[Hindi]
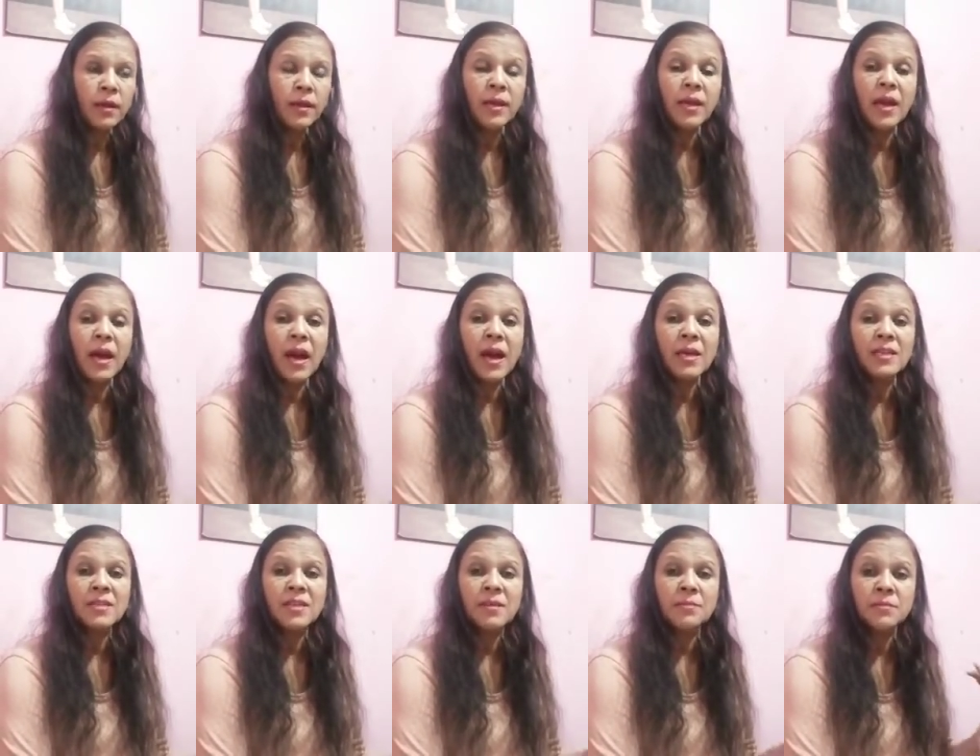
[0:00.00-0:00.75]
कि
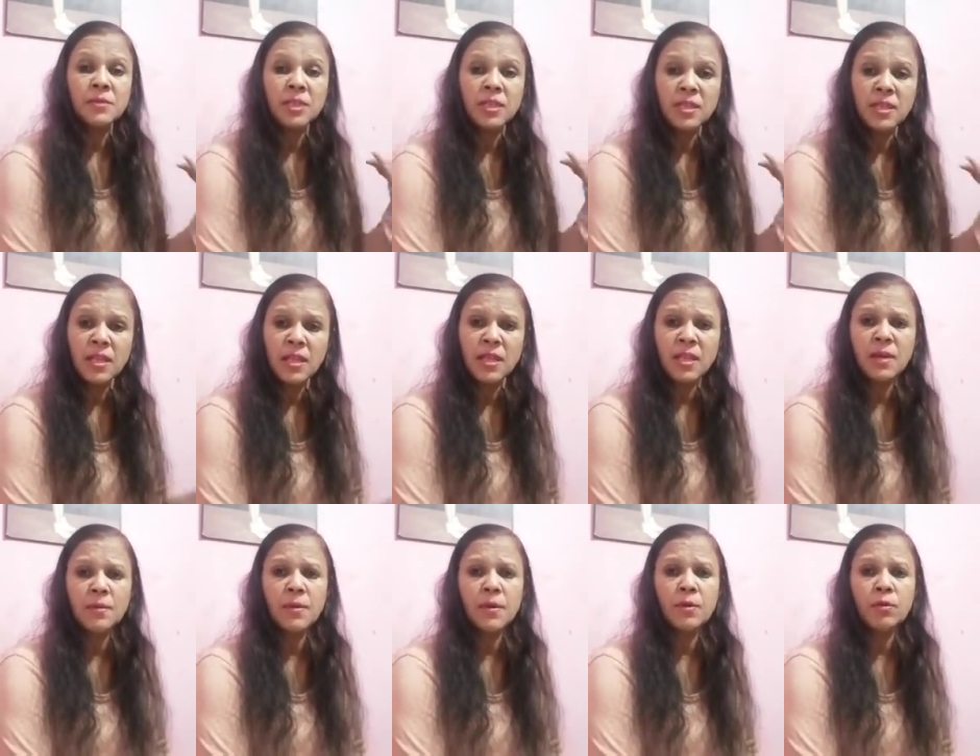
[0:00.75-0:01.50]
आज हम जितने
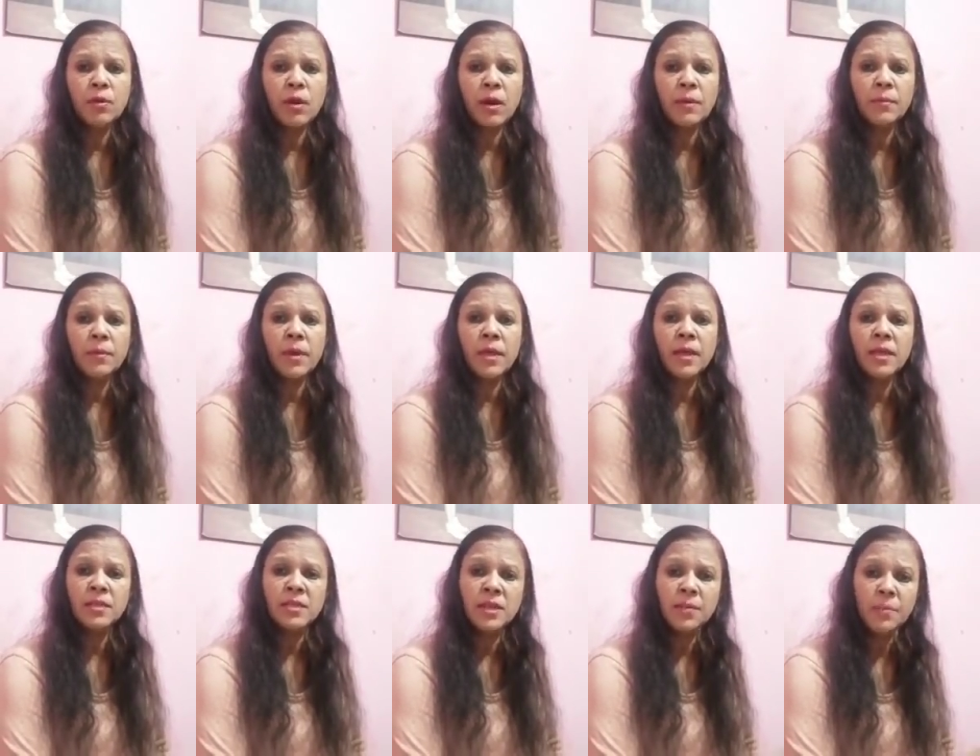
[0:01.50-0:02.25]
दफे गुलाम
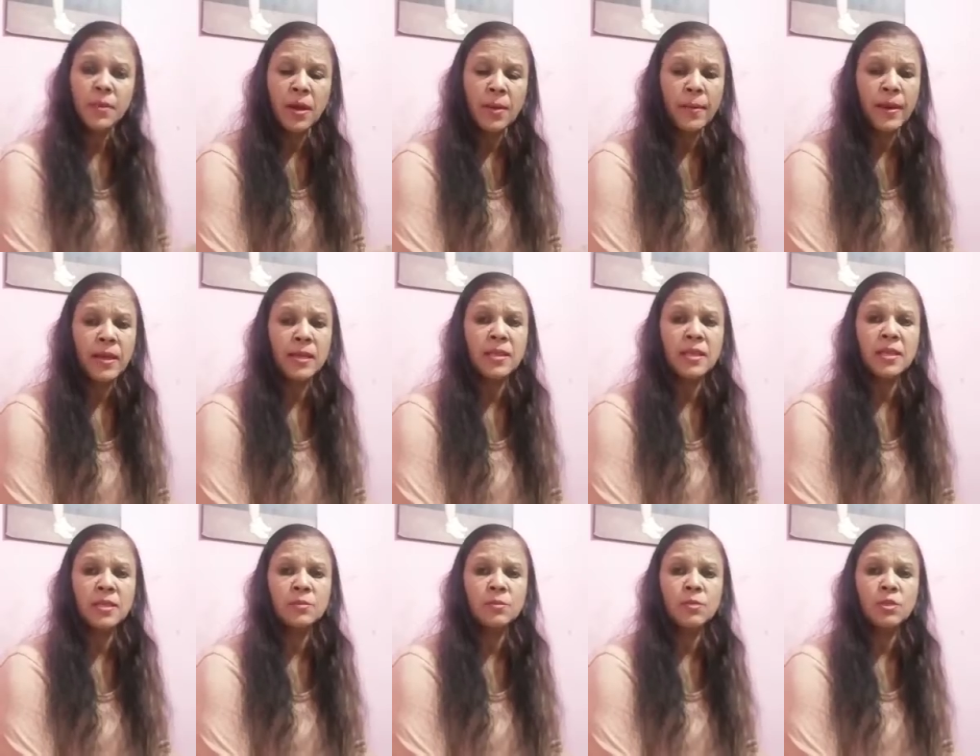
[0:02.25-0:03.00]
रहे जब भी हमारे
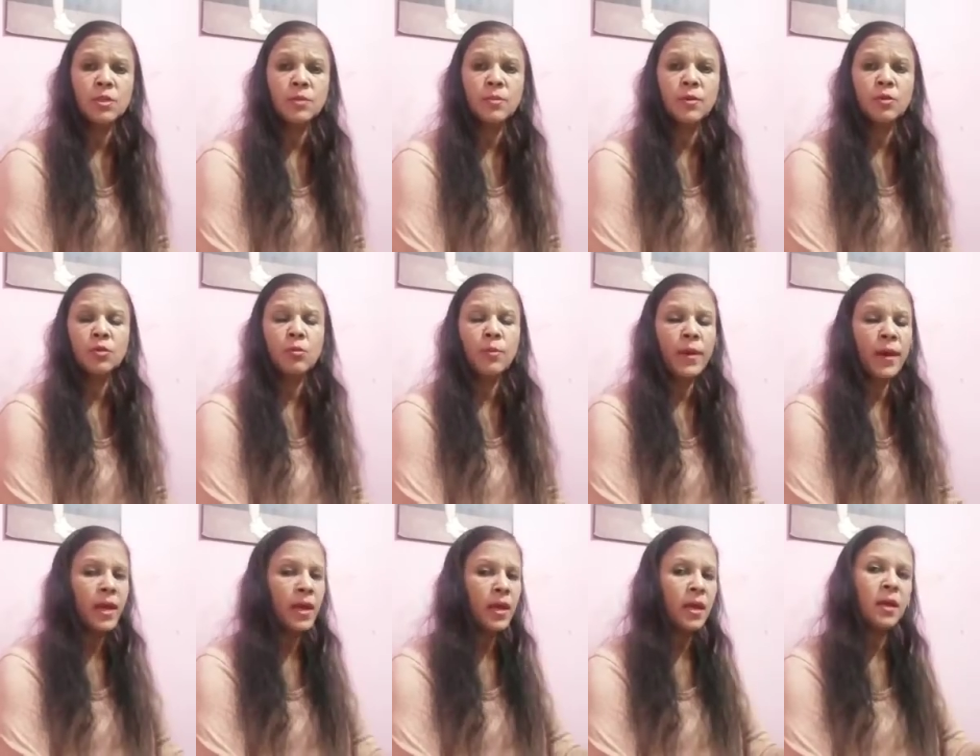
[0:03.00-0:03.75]
देश मुसीबतों
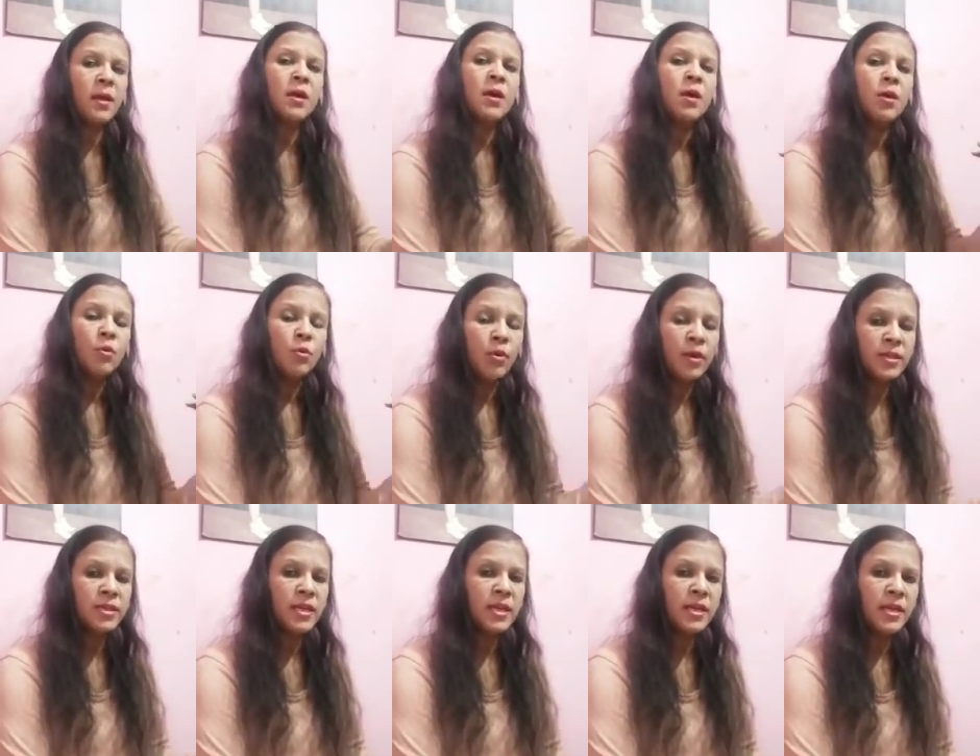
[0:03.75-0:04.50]
में आया है
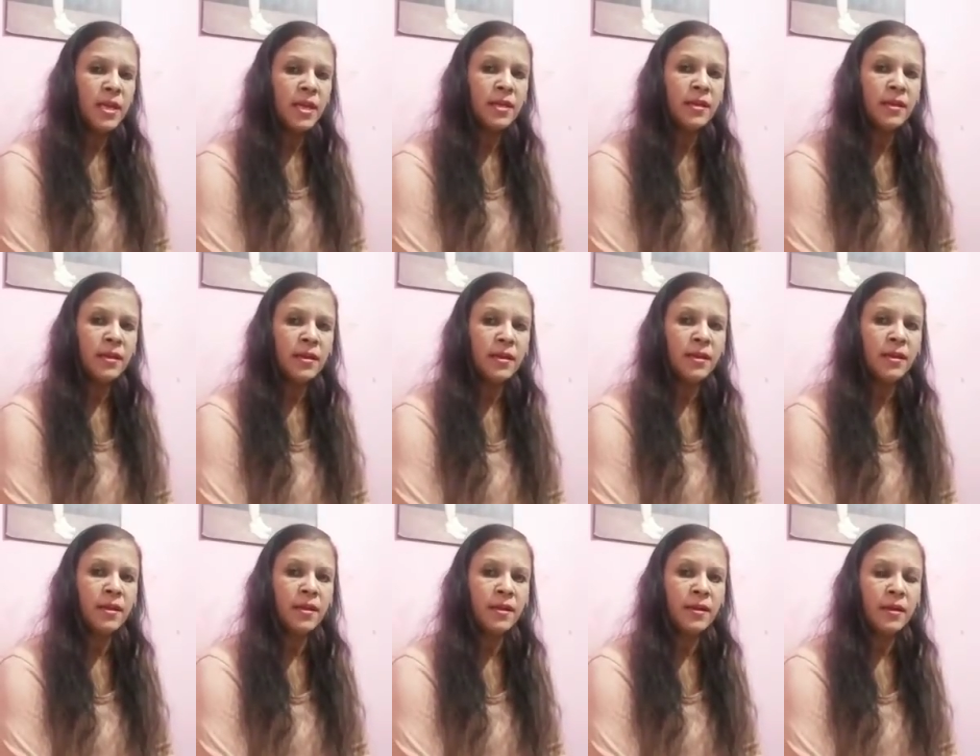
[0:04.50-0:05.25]
वजह यही
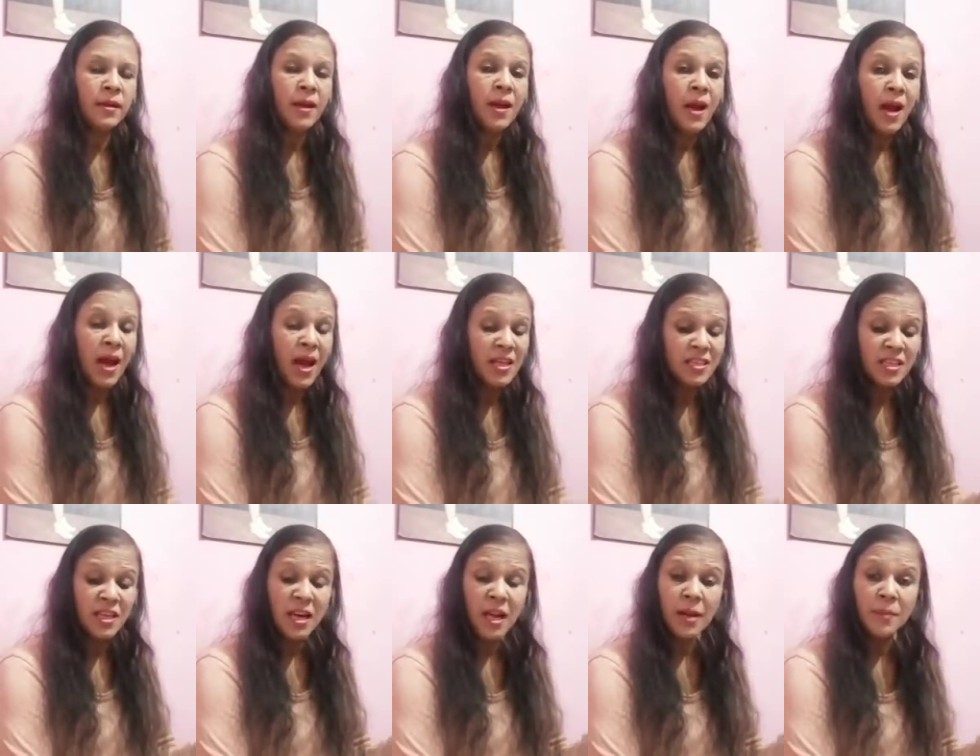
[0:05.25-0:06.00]
रही है
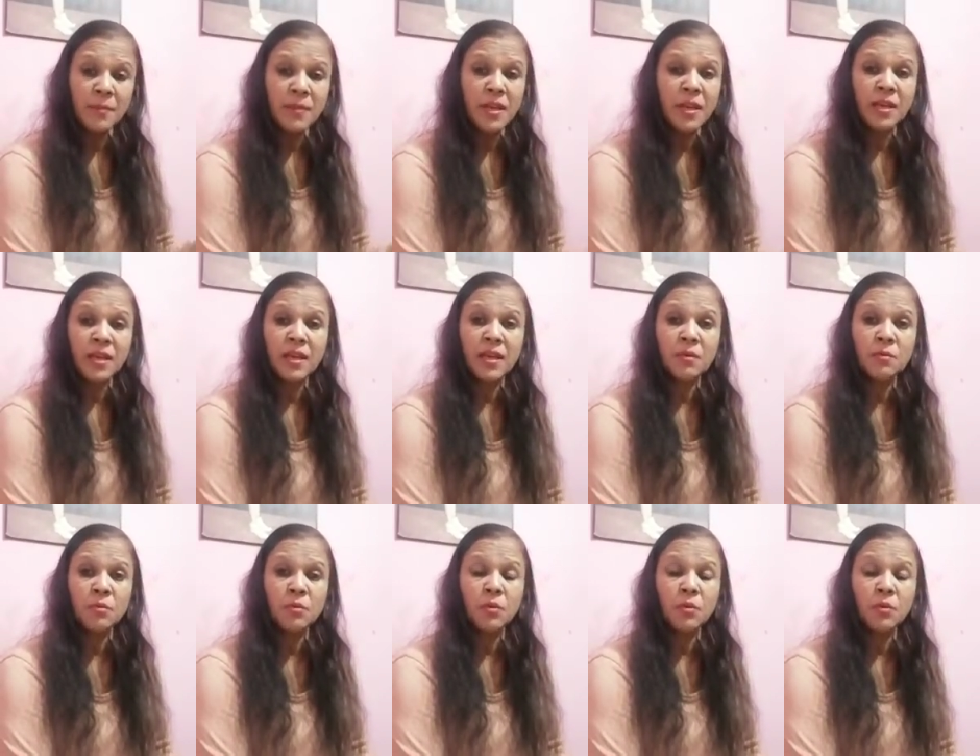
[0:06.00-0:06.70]
आजकल हम देख रहे